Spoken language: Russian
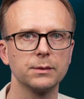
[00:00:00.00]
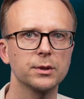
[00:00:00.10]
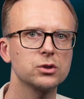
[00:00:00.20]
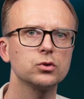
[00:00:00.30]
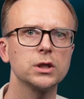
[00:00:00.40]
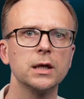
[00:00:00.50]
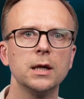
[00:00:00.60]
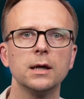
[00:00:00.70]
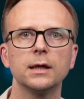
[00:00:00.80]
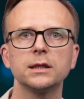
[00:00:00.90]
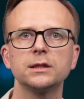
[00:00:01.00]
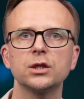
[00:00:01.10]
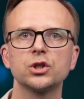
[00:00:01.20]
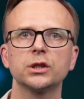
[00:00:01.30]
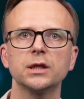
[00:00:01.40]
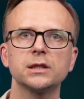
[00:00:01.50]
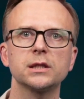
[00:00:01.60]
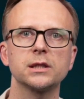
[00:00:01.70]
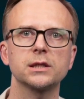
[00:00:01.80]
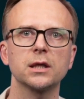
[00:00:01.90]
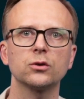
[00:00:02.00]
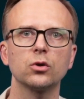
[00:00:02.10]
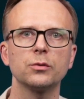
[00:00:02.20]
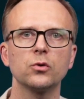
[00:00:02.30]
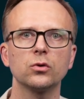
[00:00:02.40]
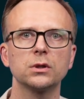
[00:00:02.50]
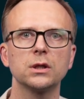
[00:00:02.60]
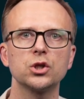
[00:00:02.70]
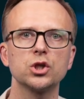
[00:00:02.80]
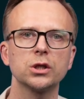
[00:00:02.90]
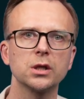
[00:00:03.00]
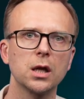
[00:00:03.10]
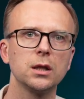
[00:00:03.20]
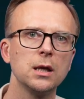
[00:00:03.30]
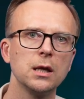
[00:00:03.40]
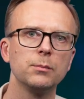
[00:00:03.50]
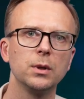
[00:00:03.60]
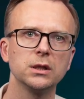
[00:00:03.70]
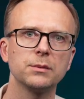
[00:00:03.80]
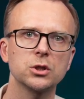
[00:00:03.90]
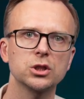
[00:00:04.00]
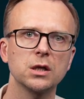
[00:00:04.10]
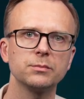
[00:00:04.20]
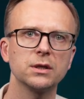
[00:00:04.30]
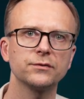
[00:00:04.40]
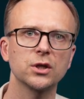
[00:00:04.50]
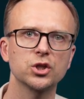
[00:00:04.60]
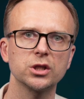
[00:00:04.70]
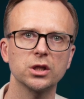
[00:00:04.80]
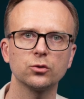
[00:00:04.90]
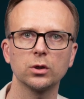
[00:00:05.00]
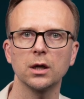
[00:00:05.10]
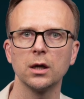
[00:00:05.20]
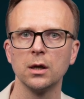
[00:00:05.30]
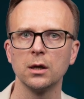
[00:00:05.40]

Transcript: По сути, это те же тезисы, с которыми он начинал полномасштабное вторжение, только